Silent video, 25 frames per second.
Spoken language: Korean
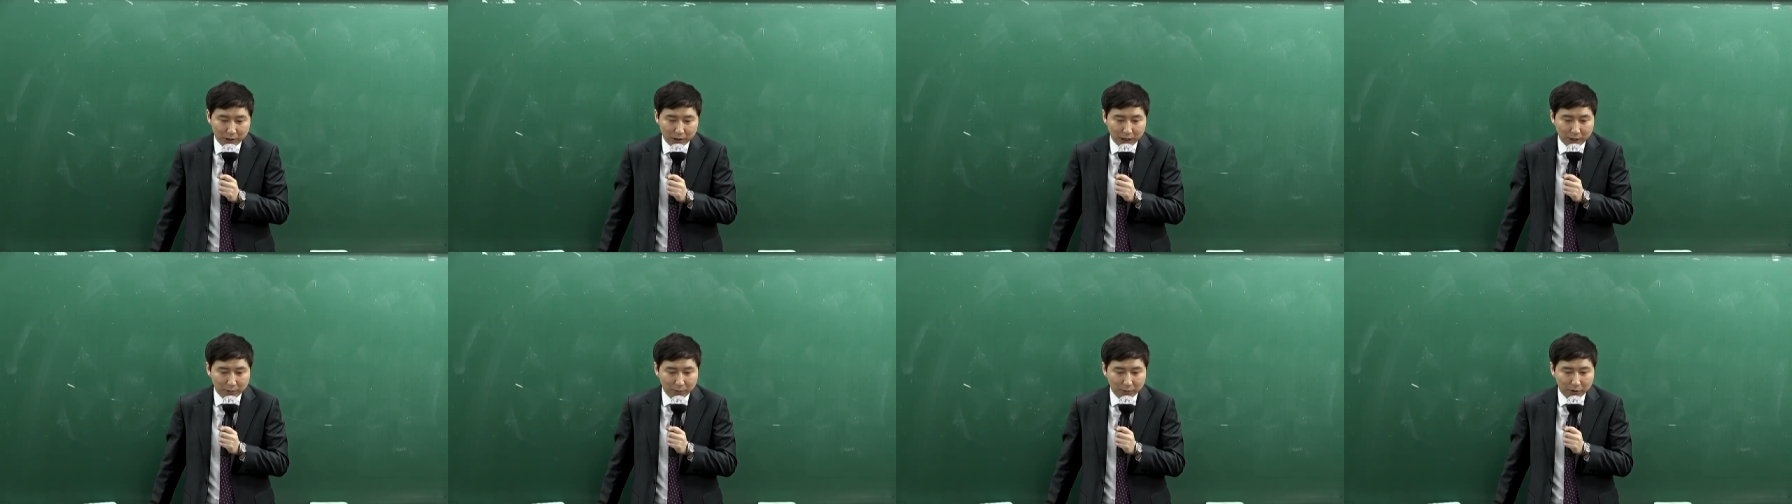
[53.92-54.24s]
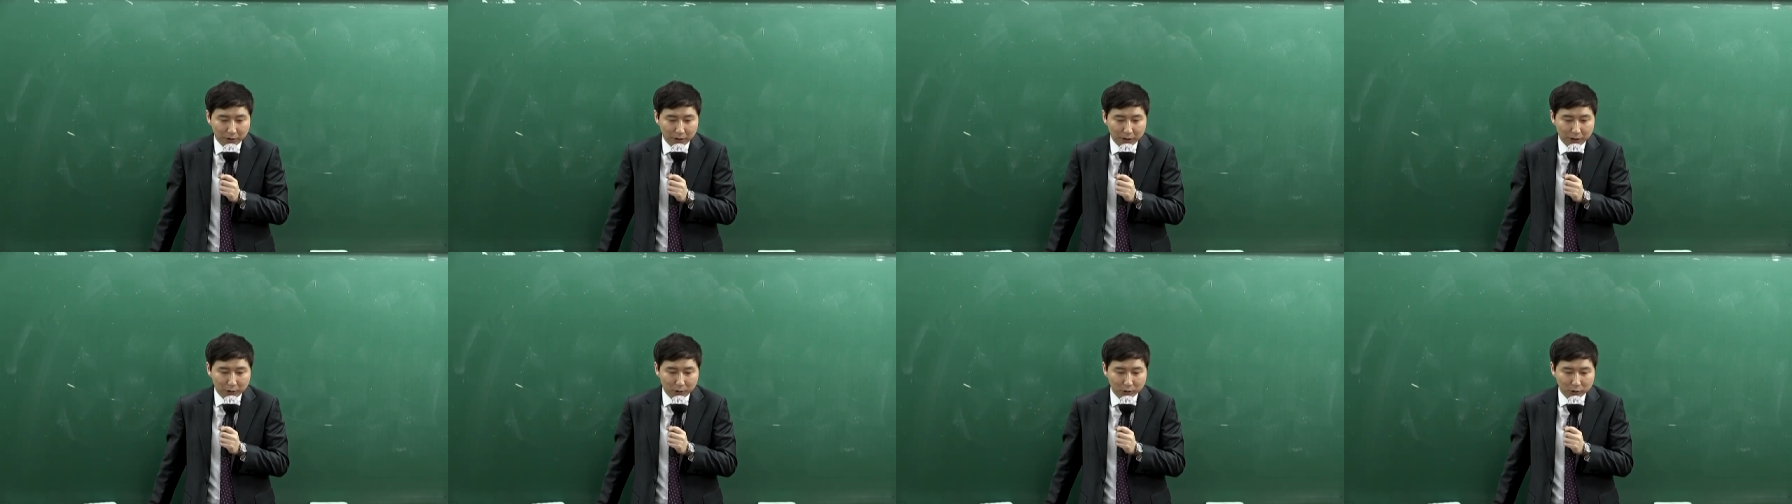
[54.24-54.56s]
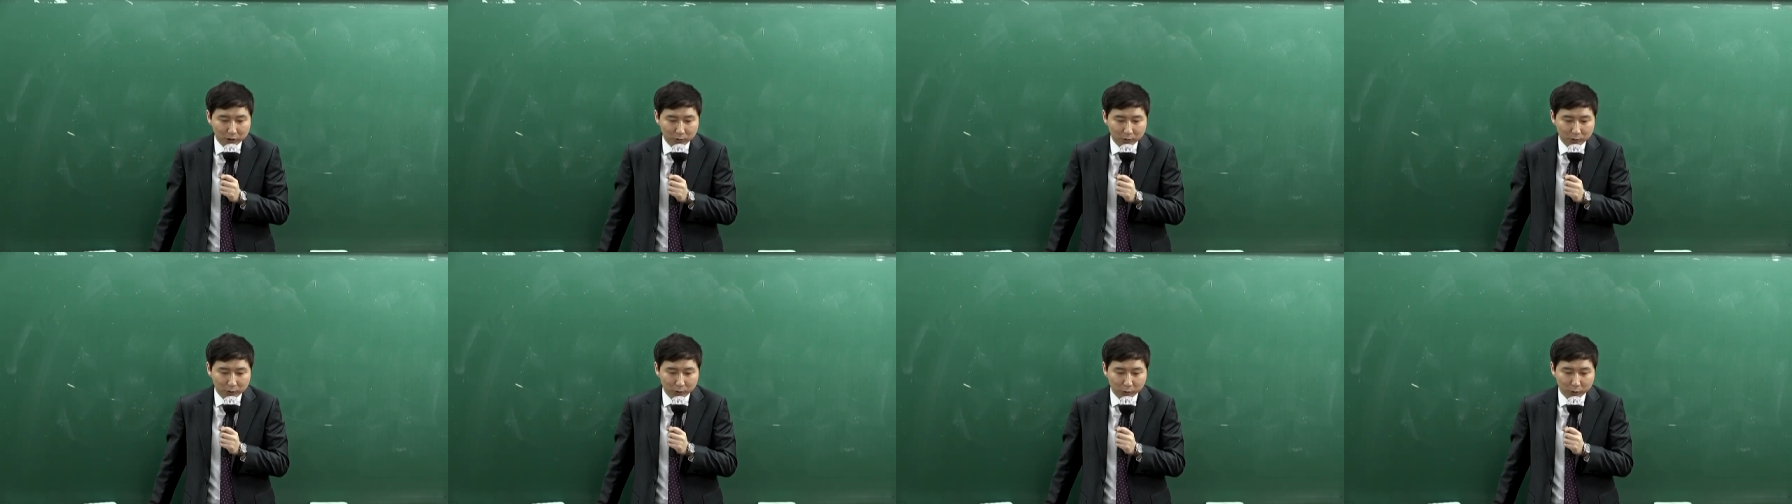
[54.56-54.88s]
갑과의
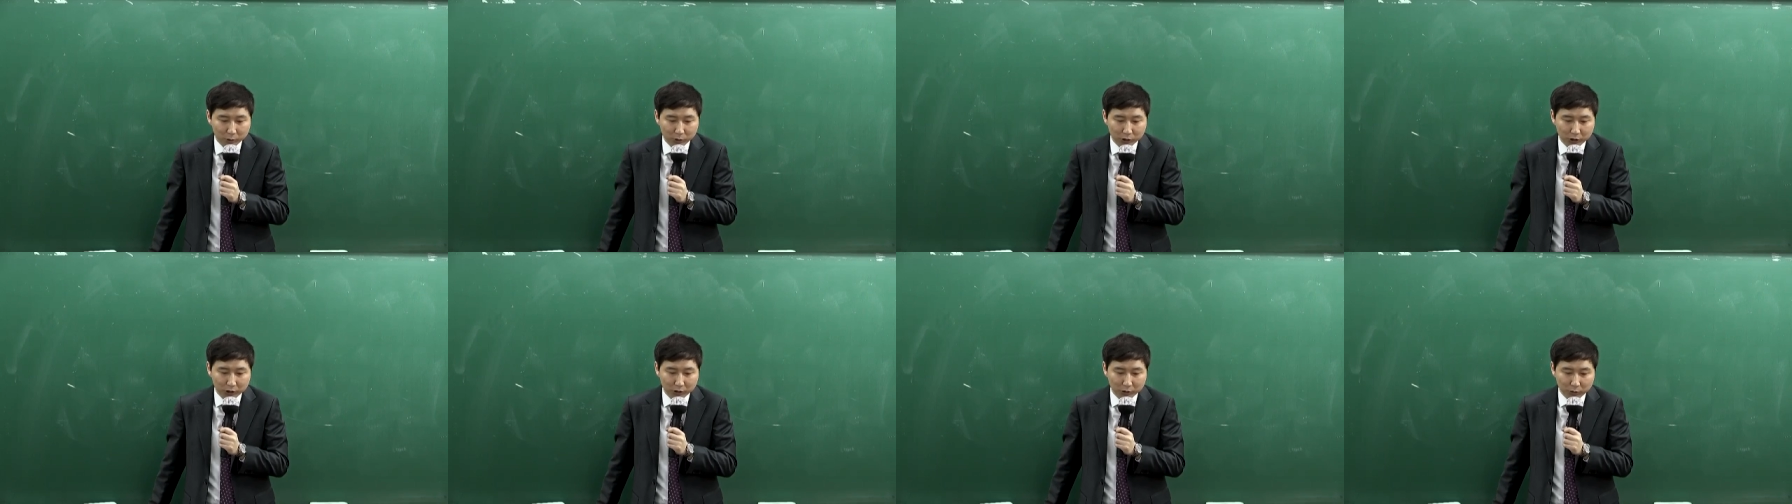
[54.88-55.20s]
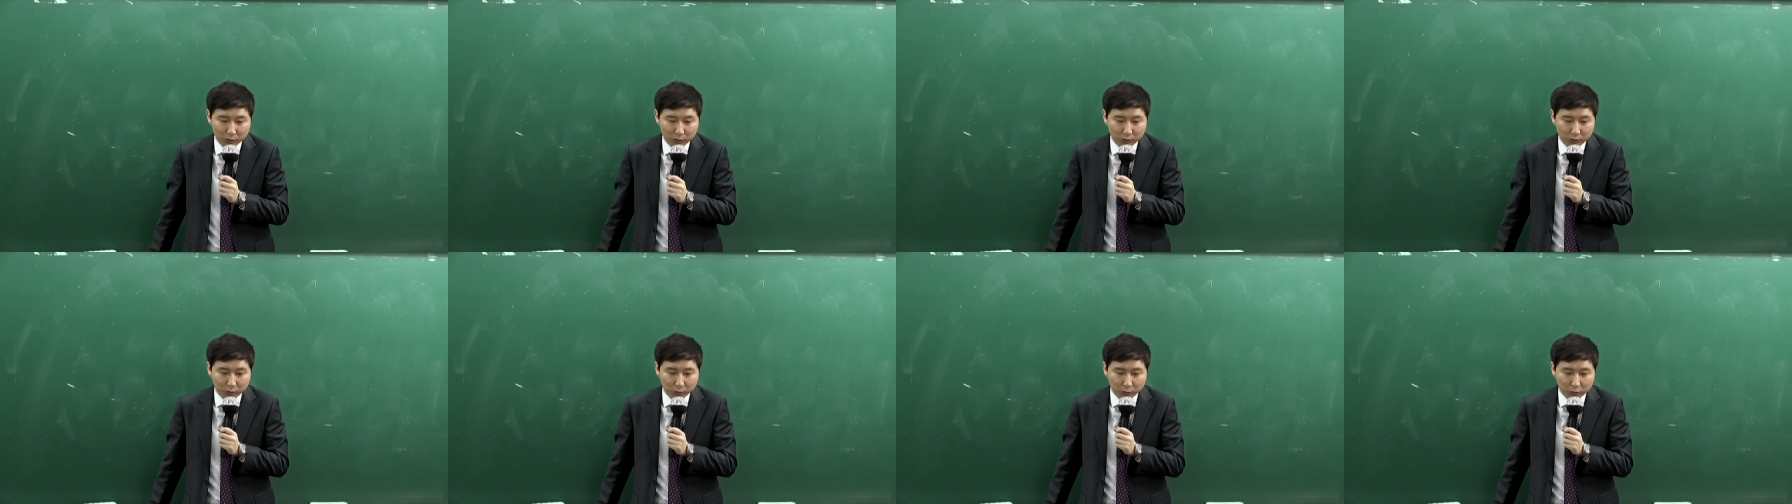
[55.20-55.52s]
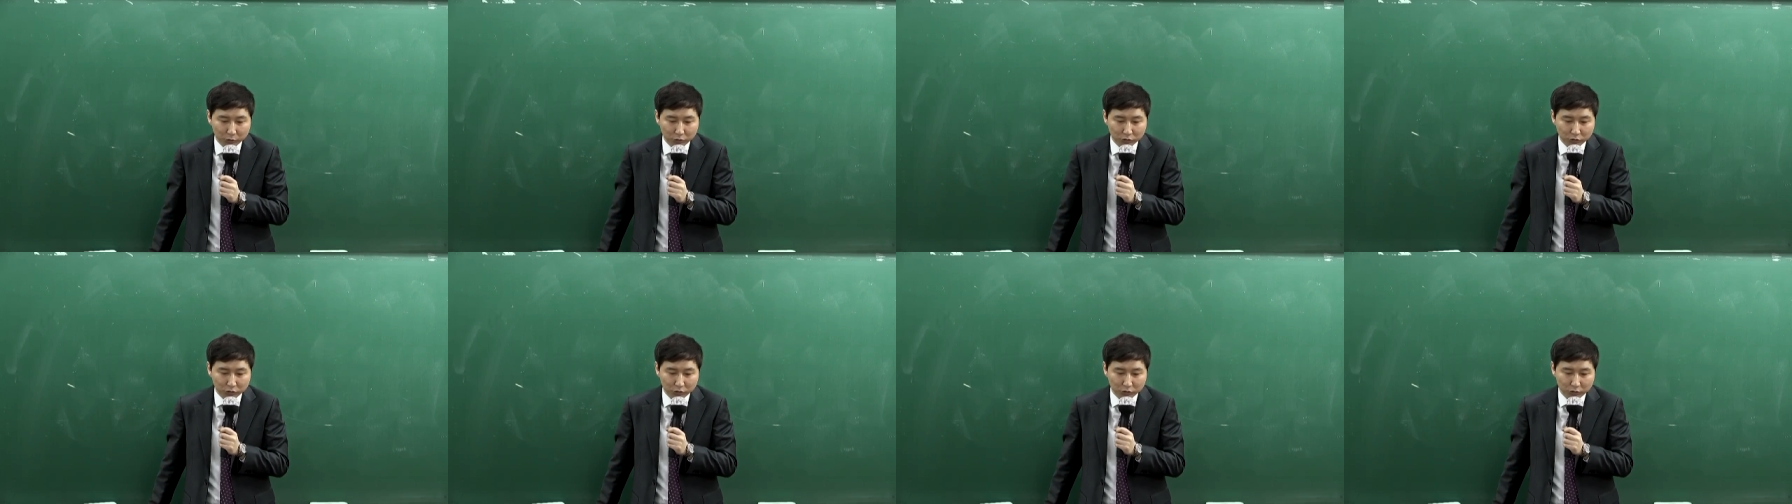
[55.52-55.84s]
교섭을 종식으로
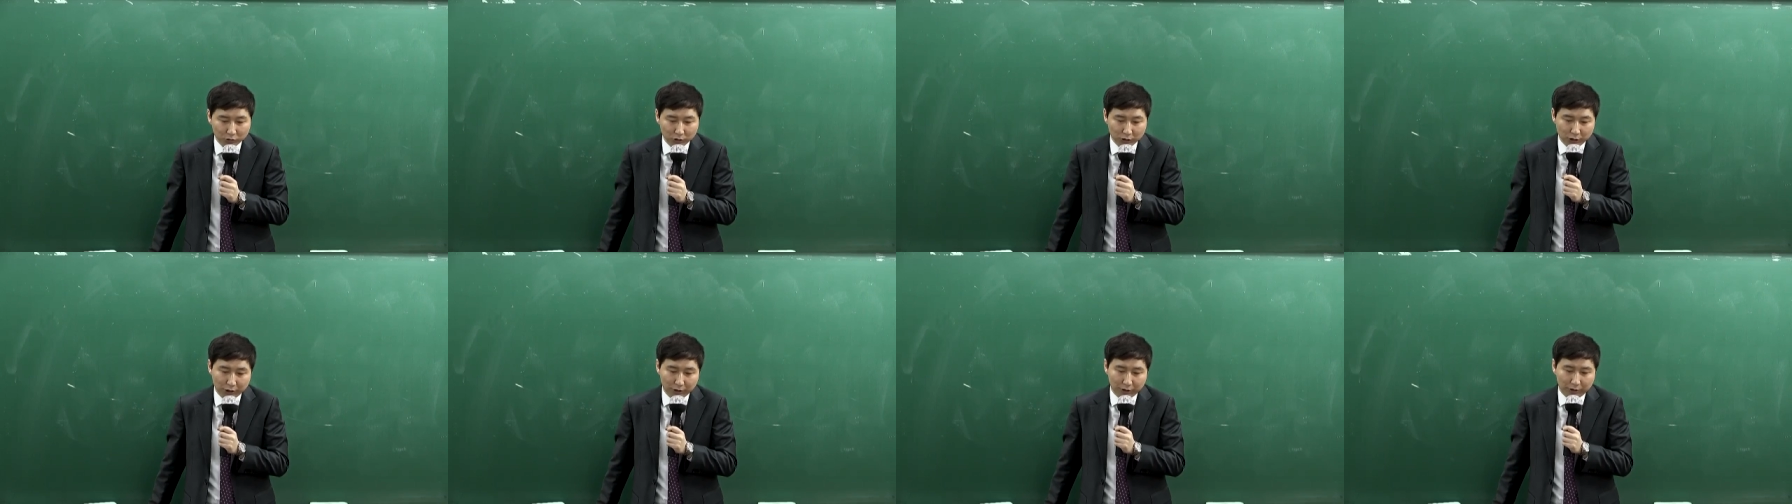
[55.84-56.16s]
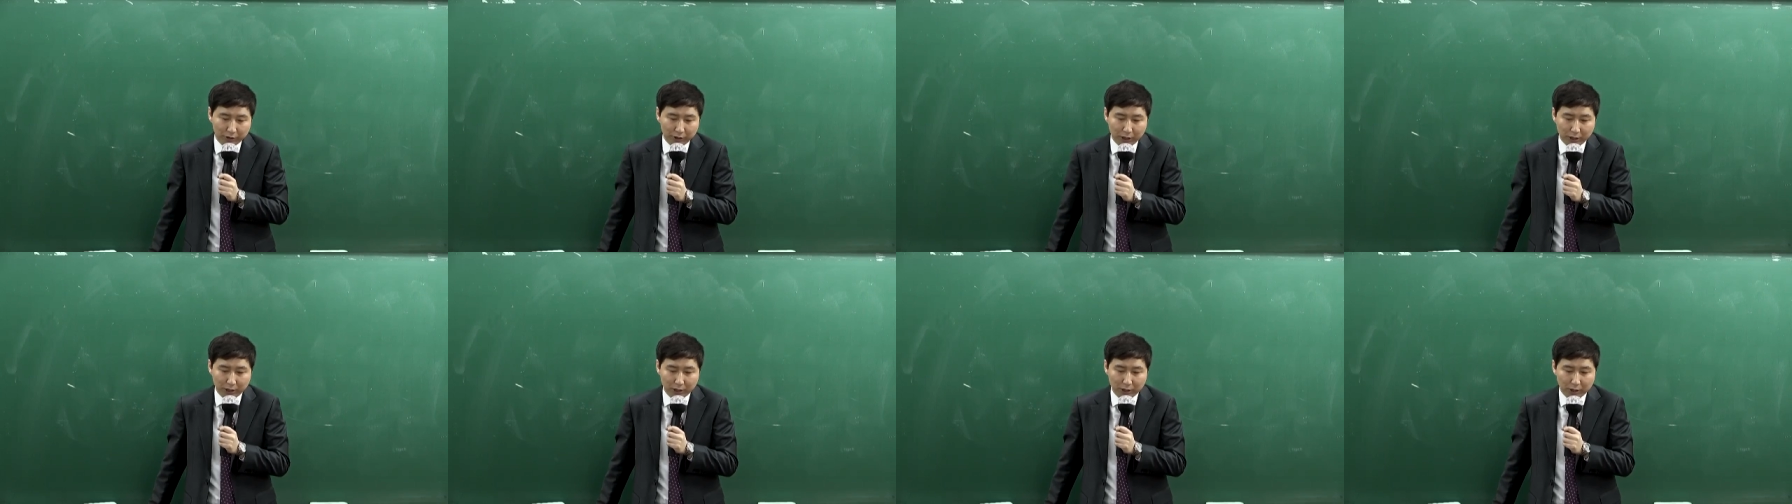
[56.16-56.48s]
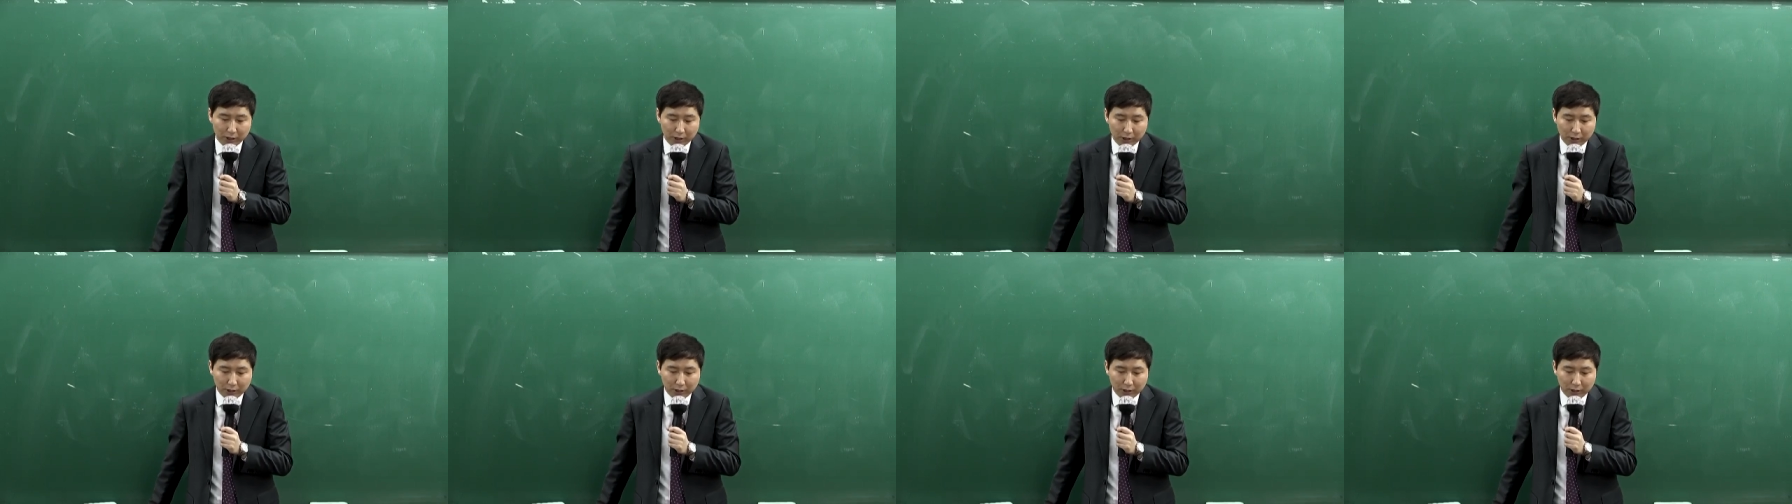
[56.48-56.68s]
요구하였다.